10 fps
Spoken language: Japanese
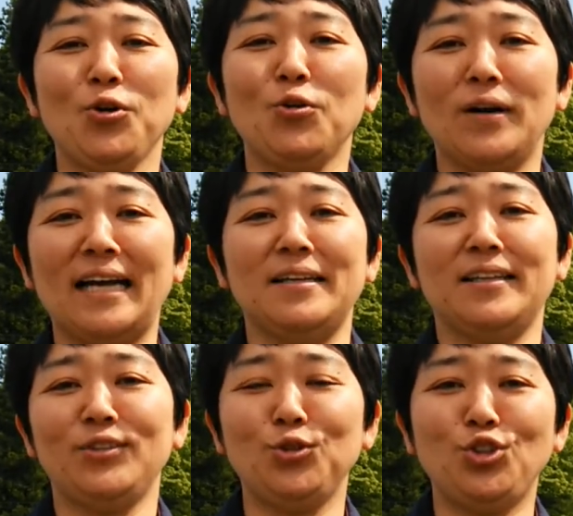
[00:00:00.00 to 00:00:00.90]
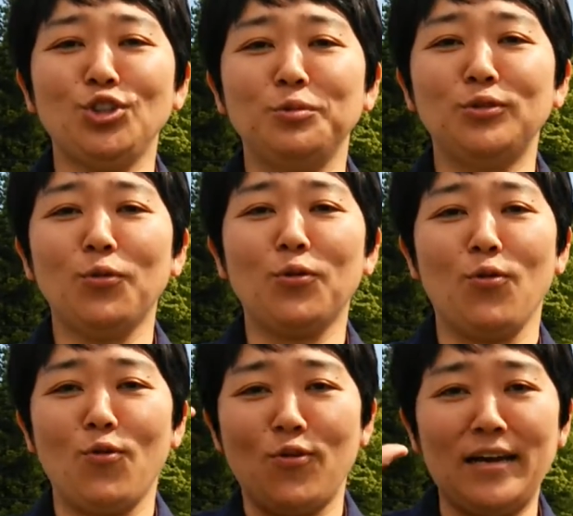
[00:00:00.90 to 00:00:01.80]
日は YouTube 投
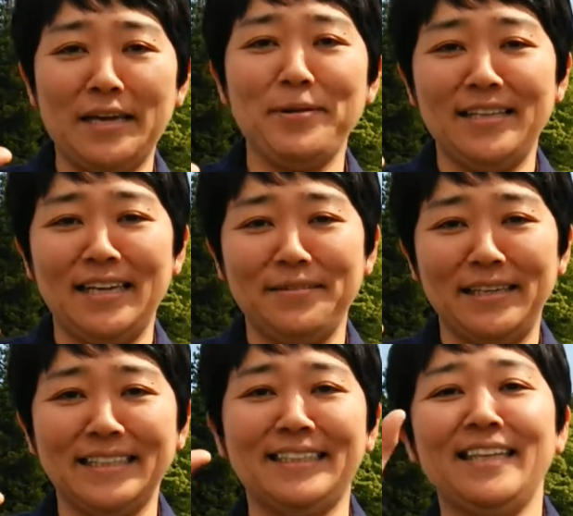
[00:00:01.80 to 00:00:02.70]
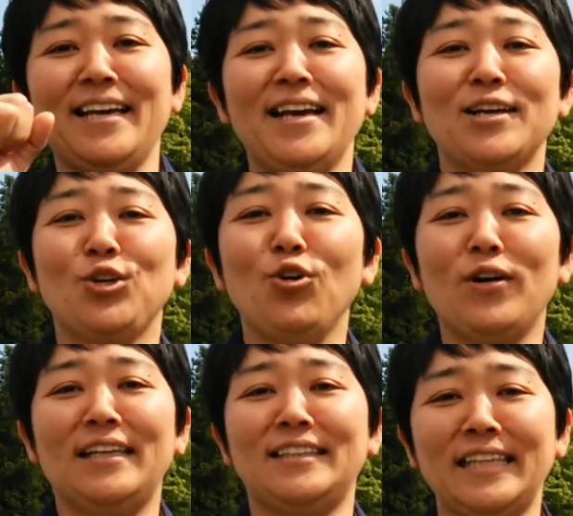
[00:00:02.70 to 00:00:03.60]
稿5回目になります今日
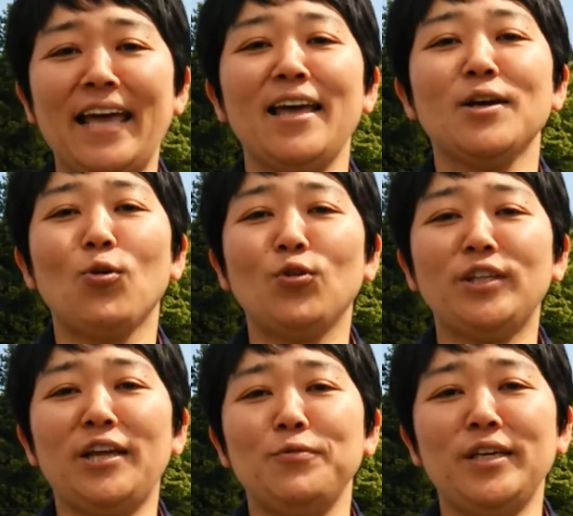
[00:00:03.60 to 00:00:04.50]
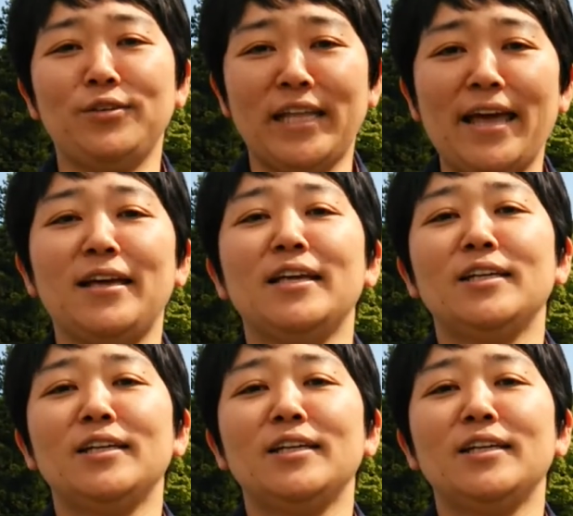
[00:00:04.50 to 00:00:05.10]
はですねゴールデンウィークで